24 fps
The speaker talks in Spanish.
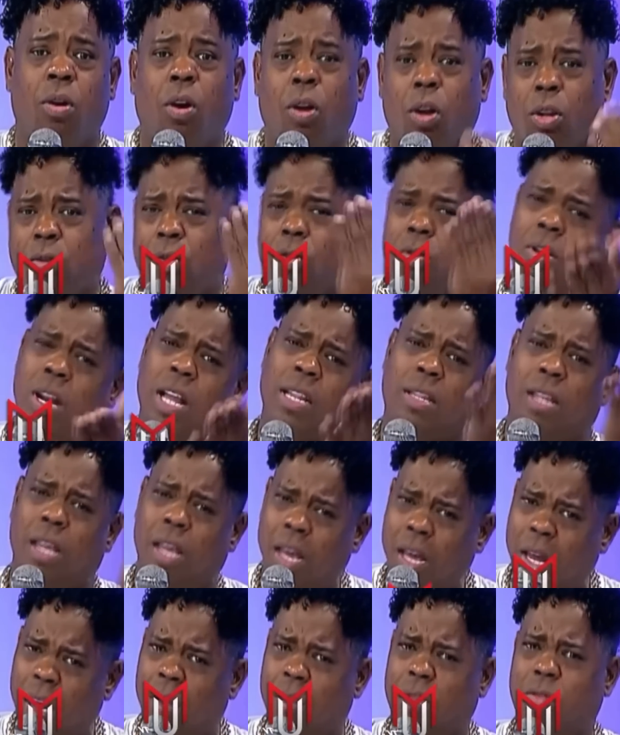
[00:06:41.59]
Otro una
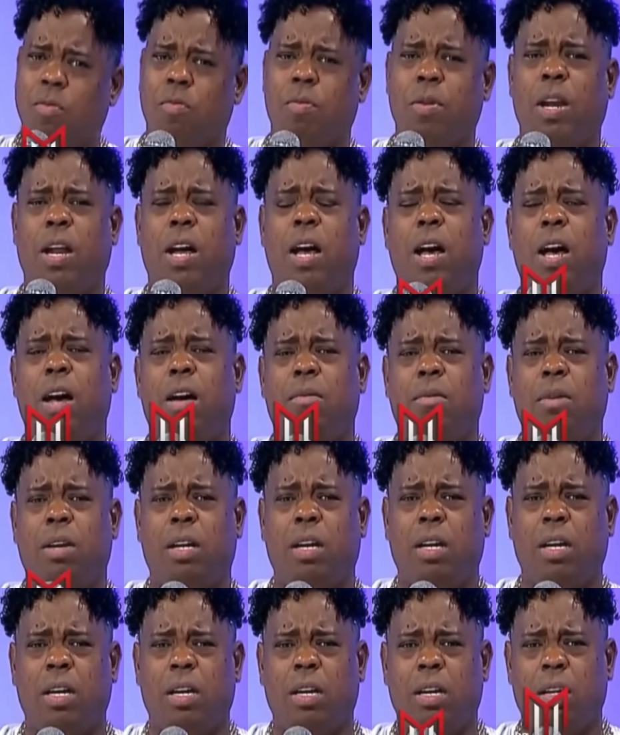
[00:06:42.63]
tigre
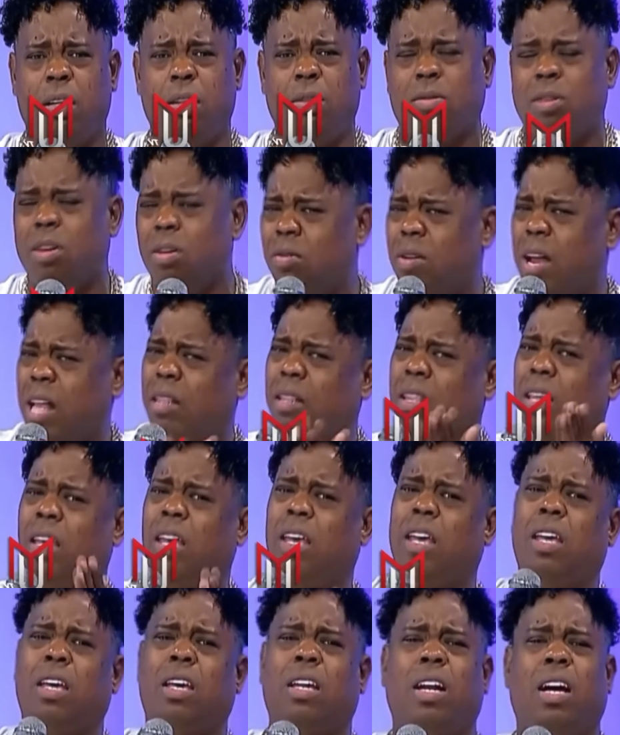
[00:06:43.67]
insuperable. Otro una
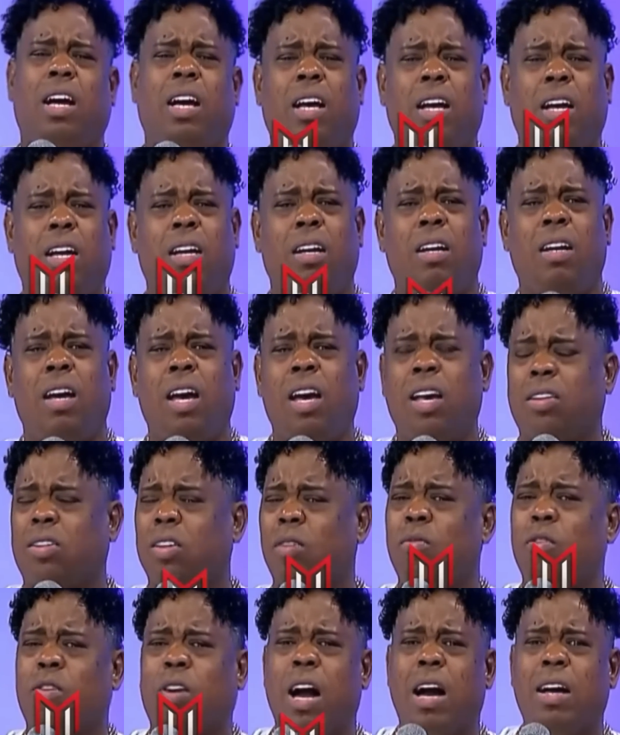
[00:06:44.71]
tigra.
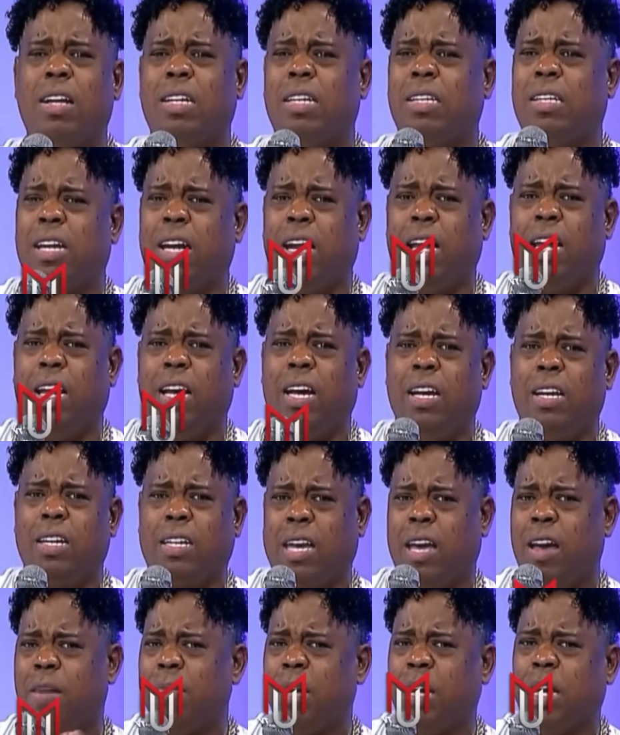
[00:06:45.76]
Eso busca Andrea,
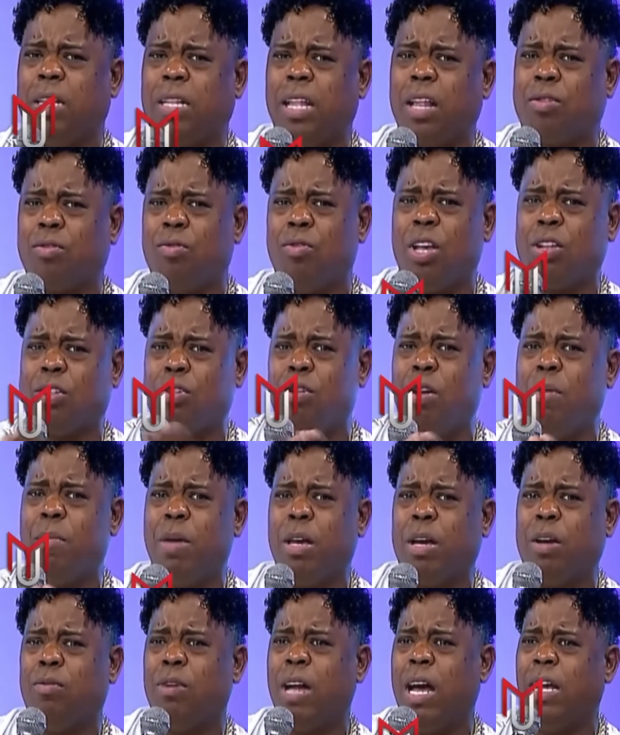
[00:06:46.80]
que es amiguita tuya, si una
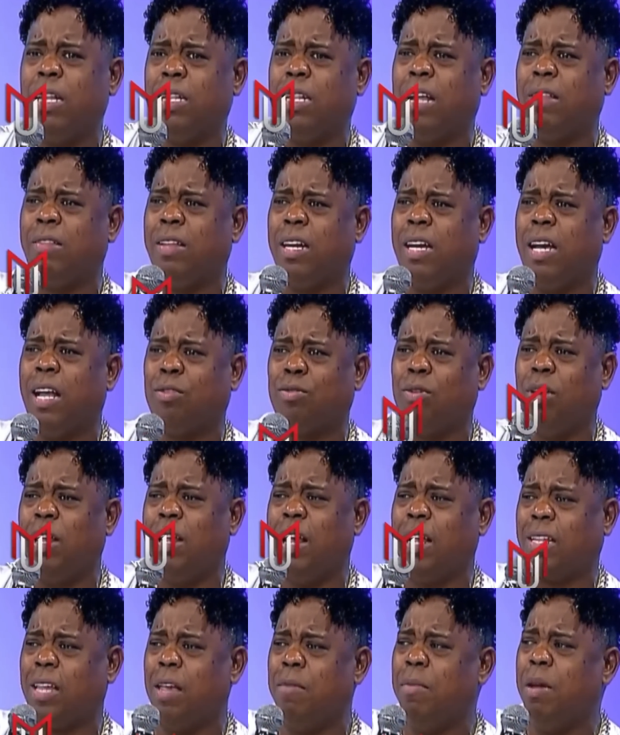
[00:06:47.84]
amiga, una gente Andrea, tú le
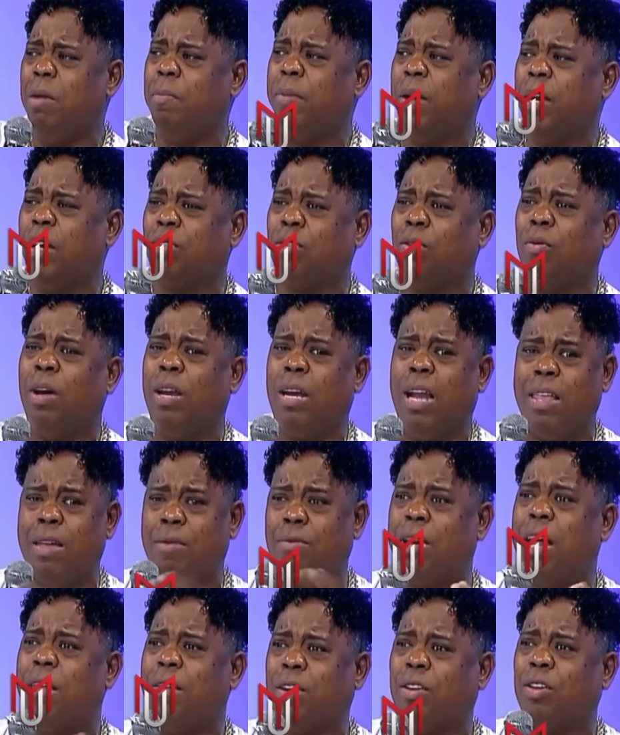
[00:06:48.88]
das seis mil pesos, la
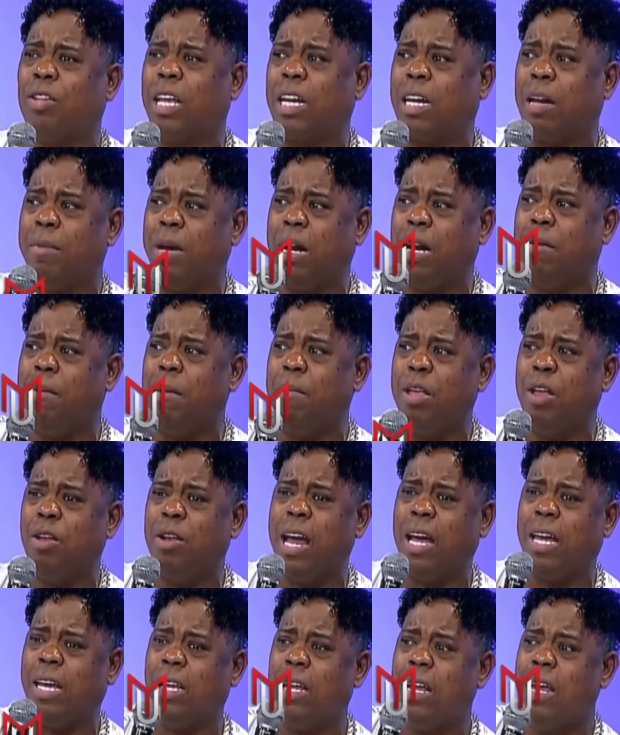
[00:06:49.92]
lleva una discoteca, mira la Jordan
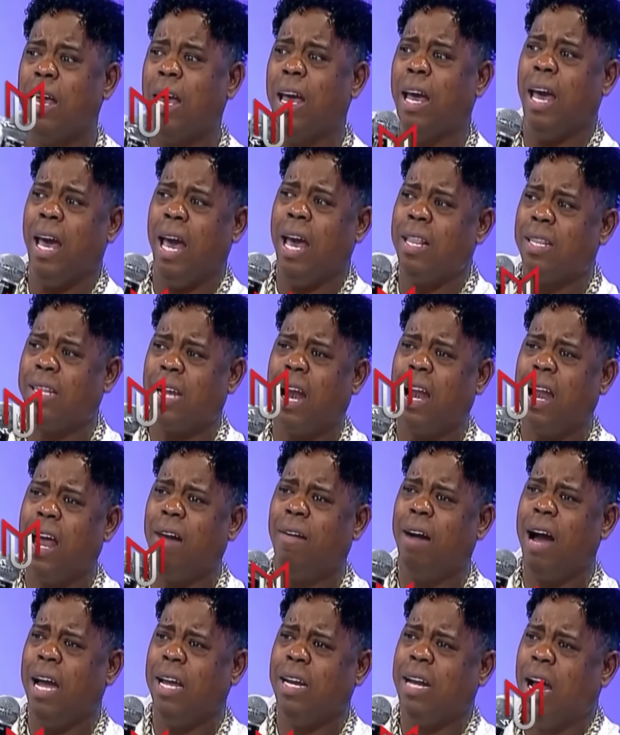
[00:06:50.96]
ahí, entrale
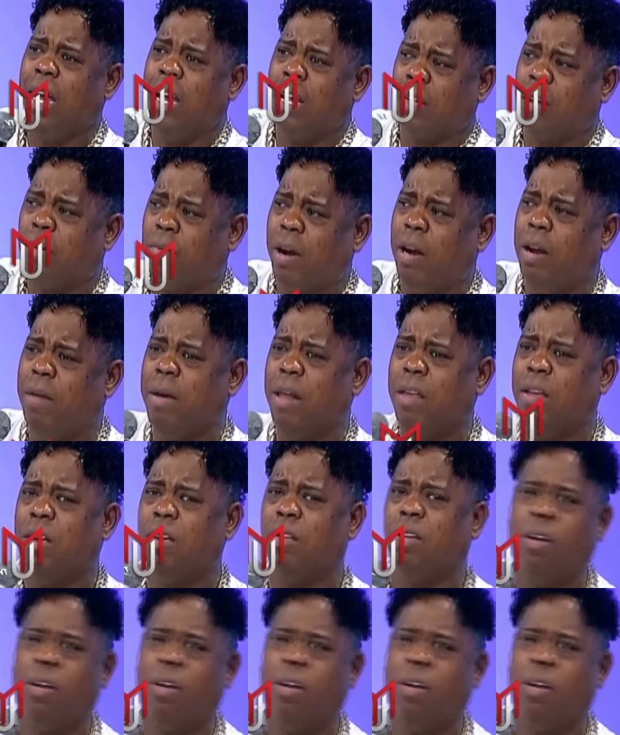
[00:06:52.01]
vaina y eso es problema de Dios.